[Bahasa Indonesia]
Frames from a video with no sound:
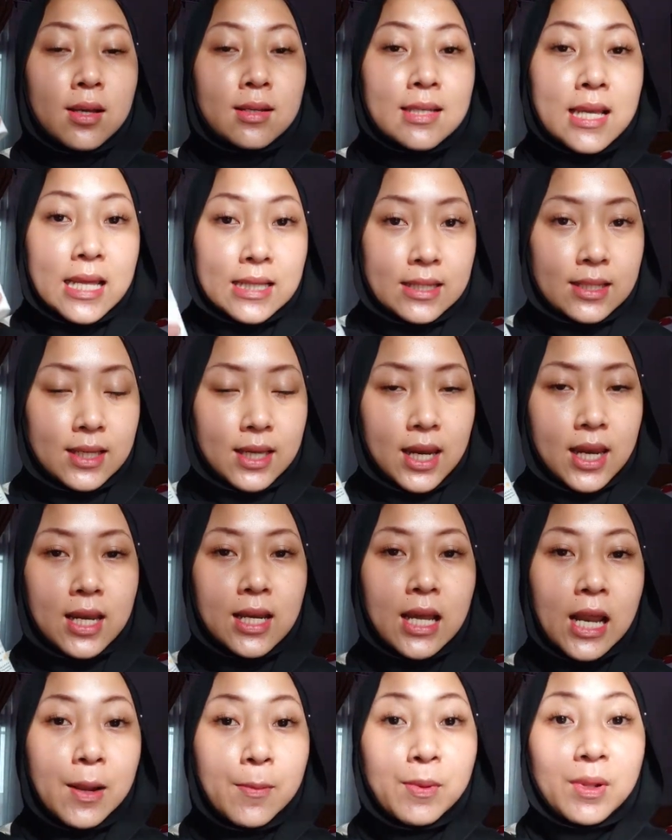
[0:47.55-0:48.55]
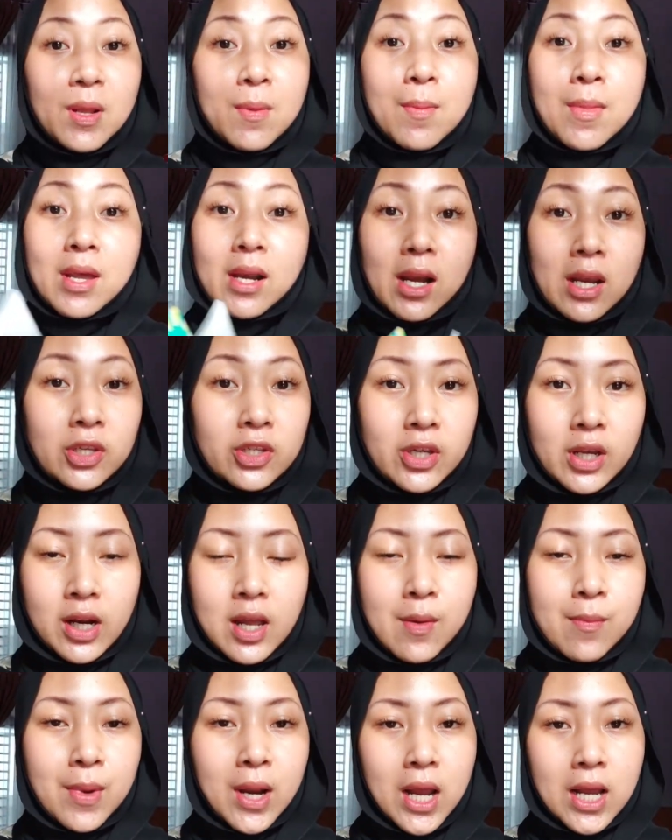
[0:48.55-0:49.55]
sunscreen karena pertama range
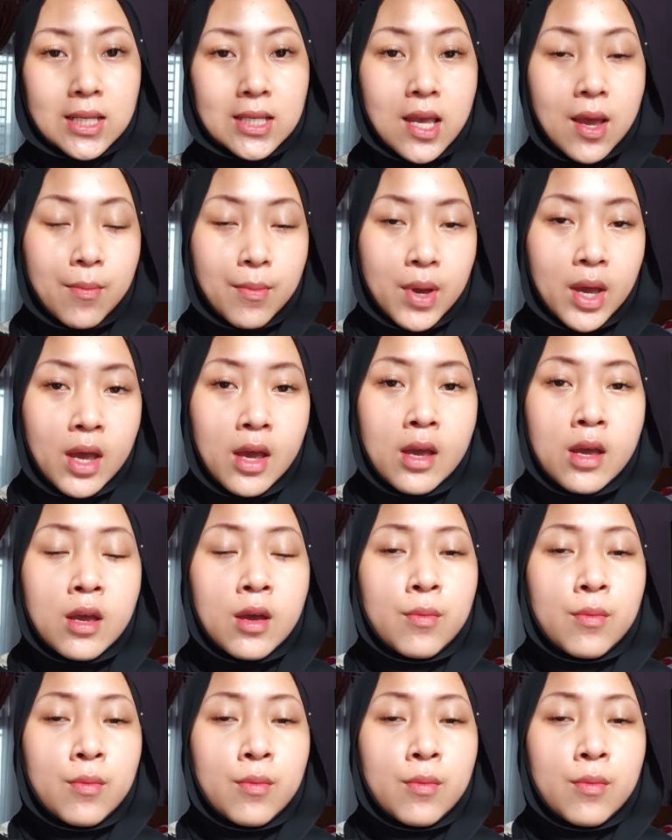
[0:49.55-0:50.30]
harga mereka sama